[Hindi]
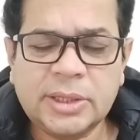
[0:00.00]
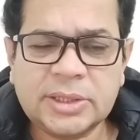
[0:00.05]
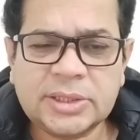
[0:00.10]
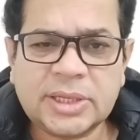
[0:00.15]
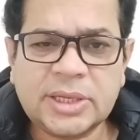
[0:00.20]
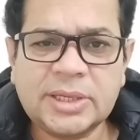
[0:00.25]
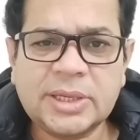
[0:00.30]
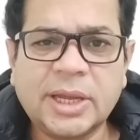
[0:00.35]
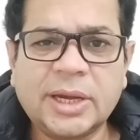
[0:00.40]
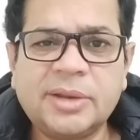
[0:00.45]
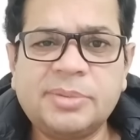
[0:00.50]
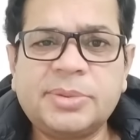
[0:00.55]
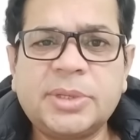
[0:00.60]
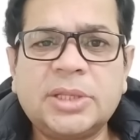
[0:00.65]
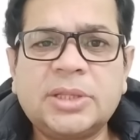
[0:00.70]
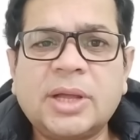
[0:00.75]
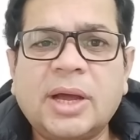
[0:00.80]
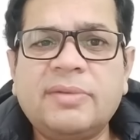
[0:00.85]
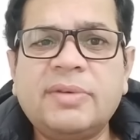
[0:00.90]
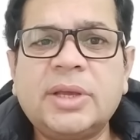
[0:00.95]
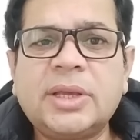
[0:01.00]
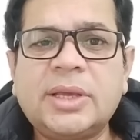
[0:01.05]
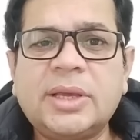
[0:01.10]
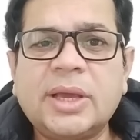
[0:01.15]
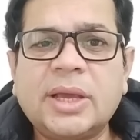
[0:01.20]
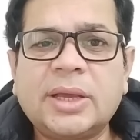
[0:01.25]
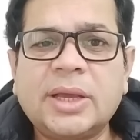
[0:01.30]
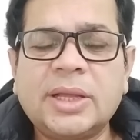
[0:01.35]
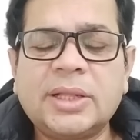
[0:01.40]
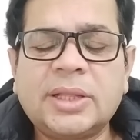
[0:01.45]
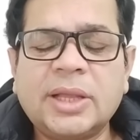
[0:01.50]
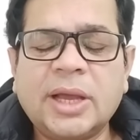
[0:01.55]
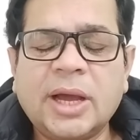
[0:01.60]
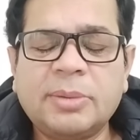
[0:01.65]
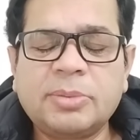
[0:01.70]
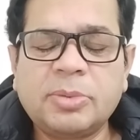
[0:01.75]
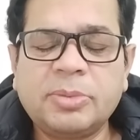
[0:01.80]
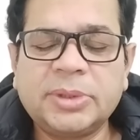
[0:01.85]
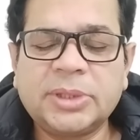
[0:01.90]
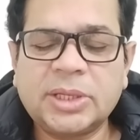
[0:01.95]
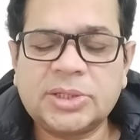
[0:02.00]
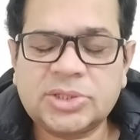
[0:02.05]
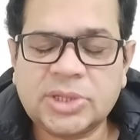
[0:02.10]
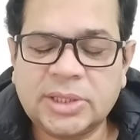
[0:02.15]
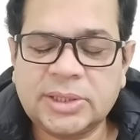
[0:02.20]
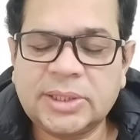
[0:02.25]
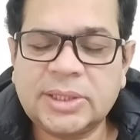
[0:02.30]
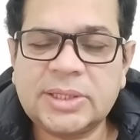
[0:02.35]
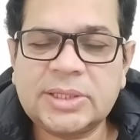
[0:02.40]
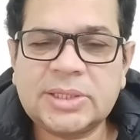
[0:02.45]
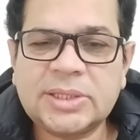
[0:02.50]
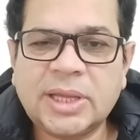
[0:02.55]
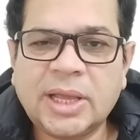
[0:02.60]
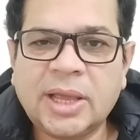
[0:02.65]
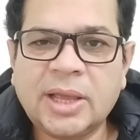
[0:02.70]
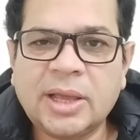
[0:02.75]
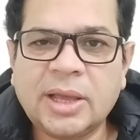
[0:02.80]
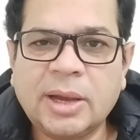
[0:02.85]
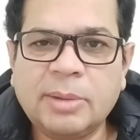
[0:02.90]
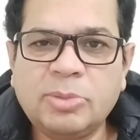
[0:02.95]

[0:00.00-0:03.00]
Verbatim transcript: इसकी जानब से दावे किए गए थे आपको पता चंद दिन से